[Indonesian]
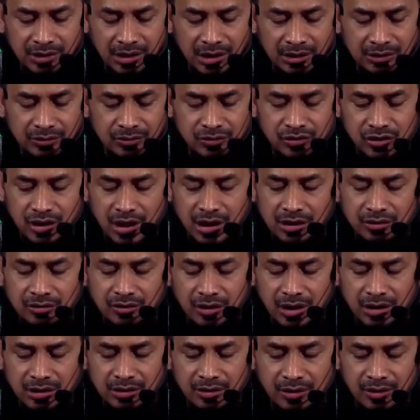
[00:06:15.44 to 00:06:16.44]
atau
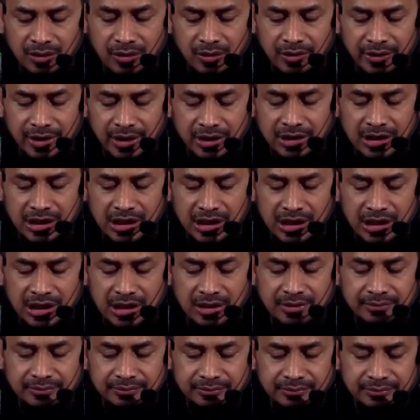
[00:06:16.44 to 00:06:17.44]
syaitan orang-orang yang
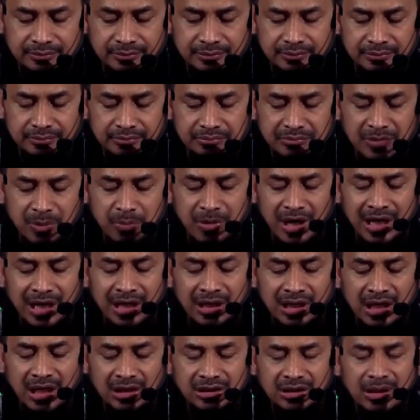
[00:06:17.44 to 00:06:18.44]
ingin
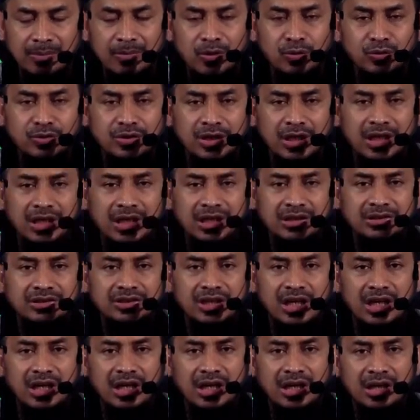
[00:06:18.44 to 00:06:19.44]
memakan harta manusia dengan
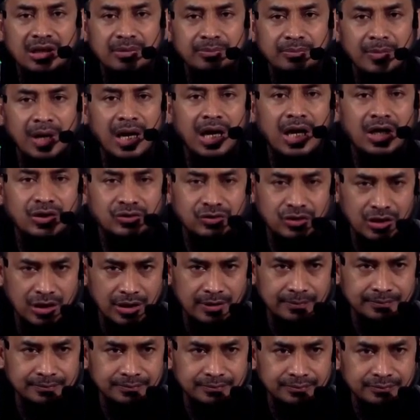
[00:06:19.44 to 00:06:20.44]
cara
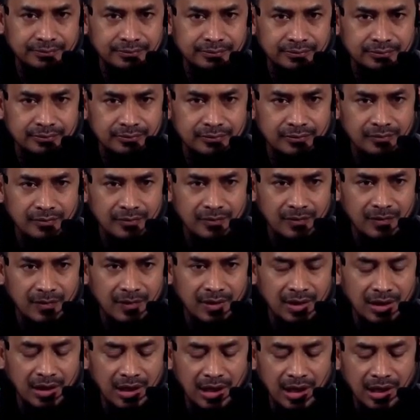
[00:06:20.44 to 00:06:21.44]
batil.
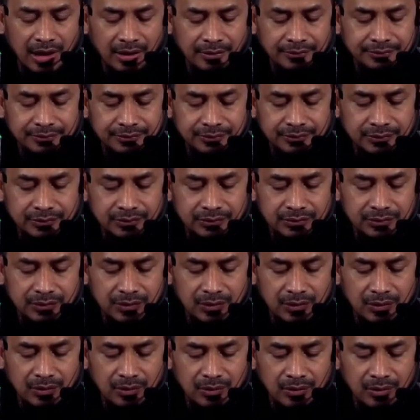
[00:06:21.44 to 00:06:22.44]
Ya.
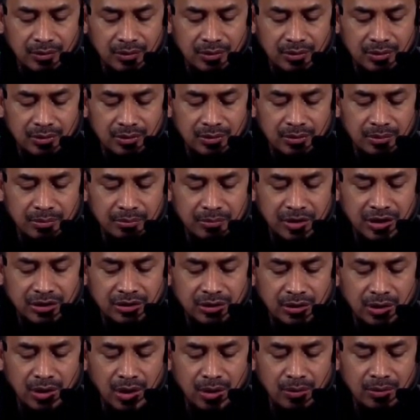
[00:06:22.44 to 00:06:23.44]

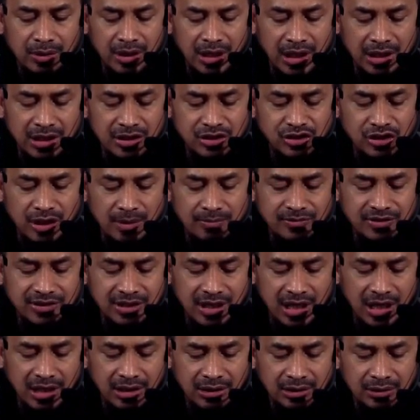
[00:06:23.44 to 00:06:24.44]
Mislu di
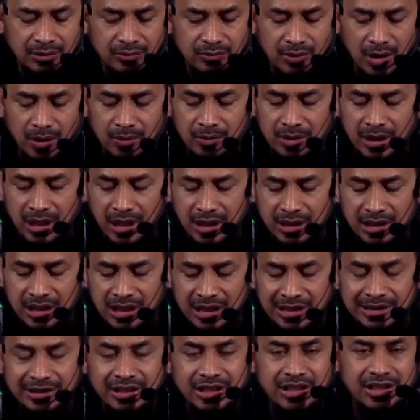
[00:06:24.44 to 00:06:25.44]
Syamsan wa
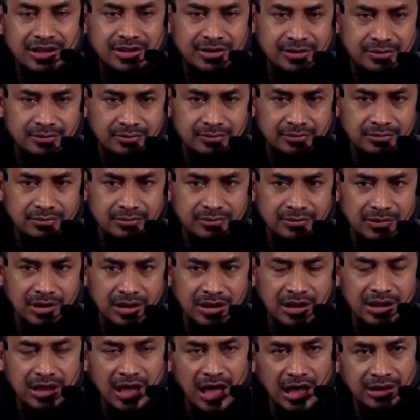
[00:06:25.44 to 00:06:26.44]
di Idris.
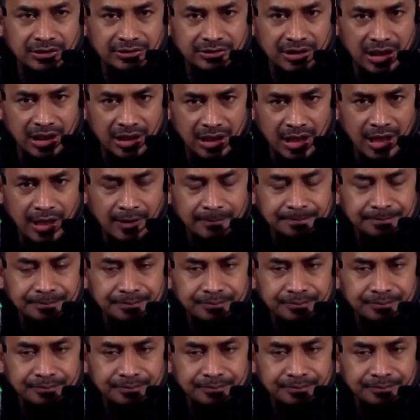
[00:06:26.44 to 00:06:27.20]
Jadi di antara